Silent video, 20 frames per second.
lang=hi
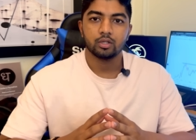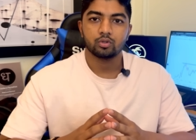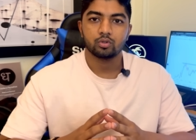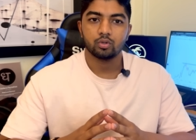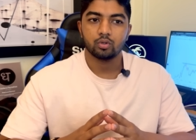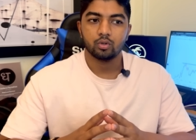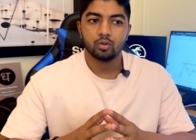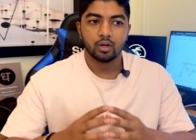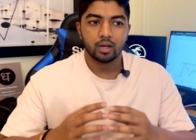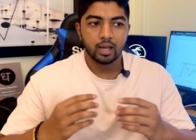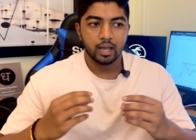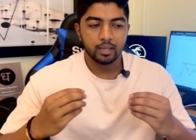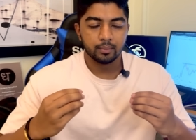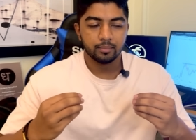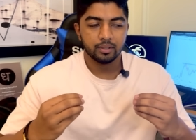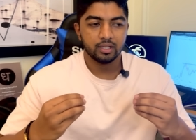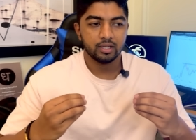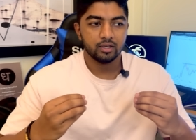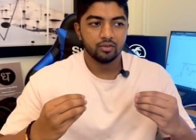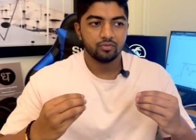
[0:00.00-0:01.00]
तो आई
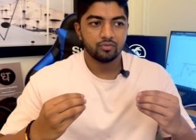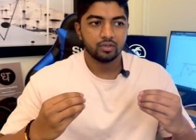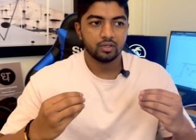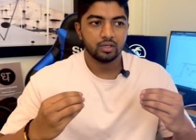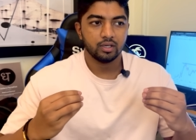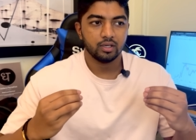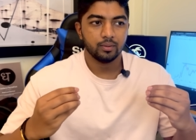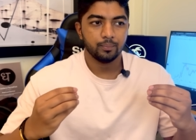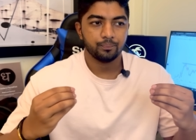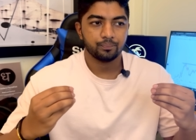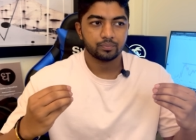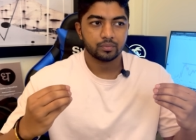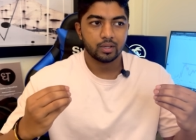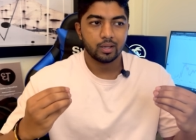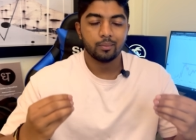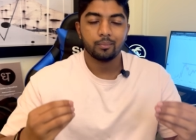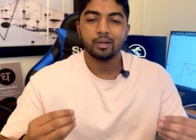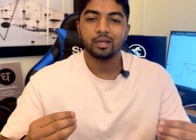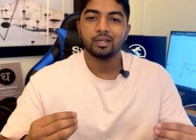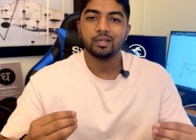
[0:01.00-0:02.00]
बिलीव कि
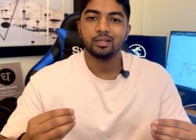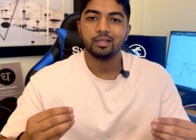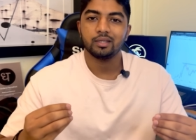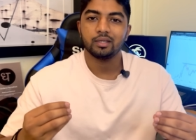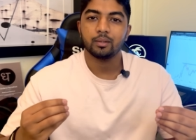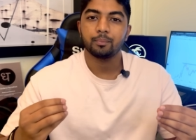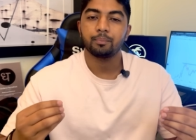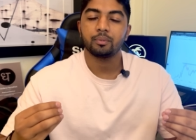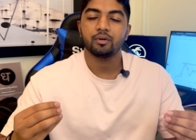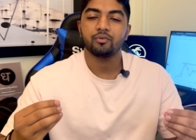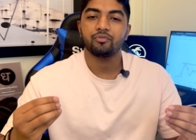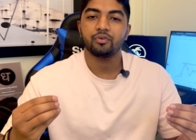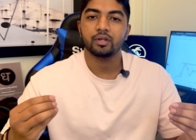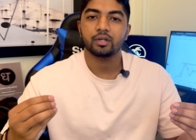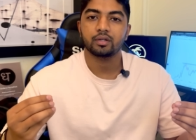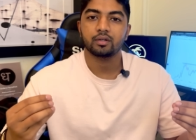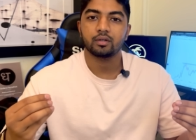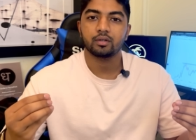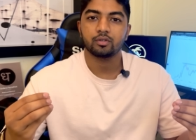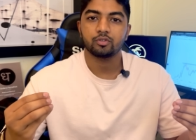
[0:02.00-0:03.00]
हमारे लिए ये
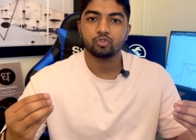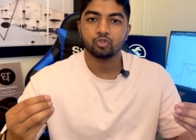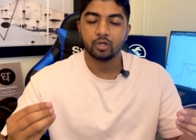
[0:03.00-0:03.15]
परफेक्ट